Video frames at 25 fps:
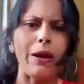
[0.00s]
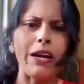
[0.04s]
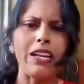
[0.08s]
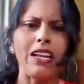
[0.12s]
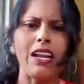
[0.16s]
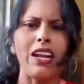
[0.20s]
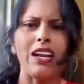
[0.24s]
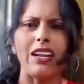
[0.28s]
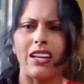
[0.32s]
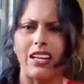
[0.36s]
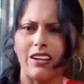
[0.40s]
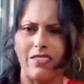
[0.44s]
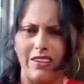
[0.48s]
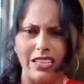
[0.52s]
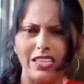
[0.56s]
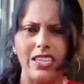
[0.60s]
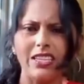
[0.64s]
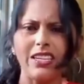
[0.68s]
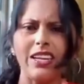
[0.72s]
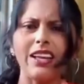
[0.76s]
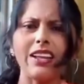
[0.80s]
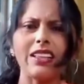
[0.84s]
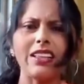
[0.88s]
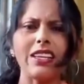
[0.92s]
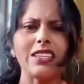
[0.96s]
பட்டியல் எனக்கு
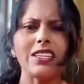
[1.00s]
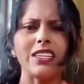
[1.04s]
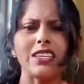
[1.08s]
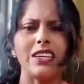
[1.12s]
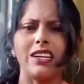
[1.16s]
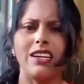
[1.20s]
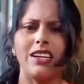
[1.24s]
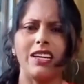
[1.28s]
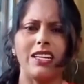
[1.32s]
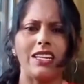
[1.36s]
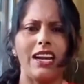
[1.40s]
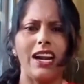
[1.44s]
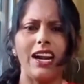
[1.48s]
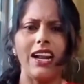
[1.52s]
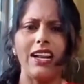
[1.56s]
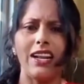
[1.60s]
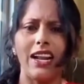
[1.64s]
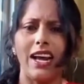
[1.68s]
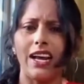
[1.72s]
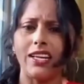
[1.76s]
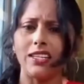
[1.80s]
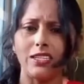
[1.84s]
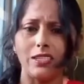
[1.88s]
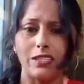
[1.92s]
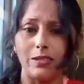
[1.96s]
வந்துட்டே இருந்துச்சு அதனால
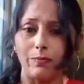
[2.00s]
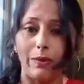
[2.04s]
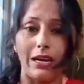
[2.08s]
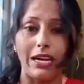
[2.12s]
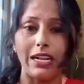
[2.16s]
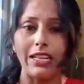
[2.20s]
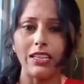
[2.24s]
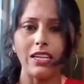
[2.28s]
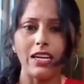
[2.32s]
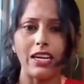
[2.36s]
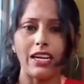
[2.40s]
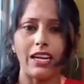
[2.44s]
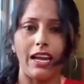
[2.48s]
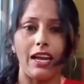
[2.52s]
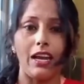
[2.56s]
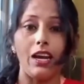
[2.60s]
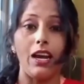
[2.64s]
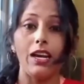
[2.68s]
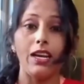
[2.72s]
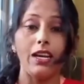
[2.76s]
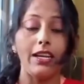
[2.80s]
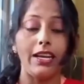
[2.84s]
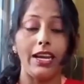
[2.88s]
நான் மறந்துருக்கேன்